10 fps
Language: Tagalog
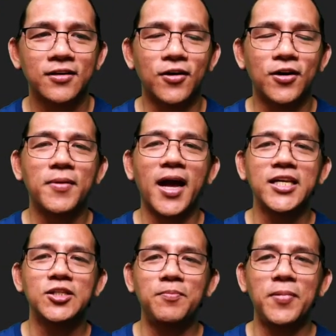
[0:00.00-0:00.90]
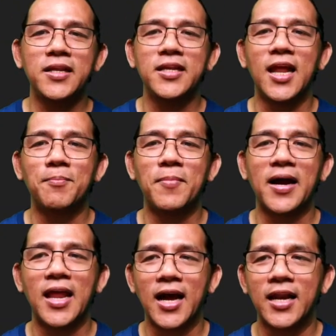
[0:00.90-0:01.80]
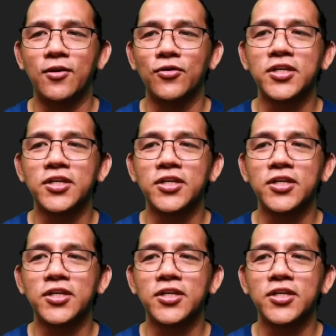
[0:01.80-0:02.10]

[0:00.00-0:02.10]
or mga speed nila paglakad doon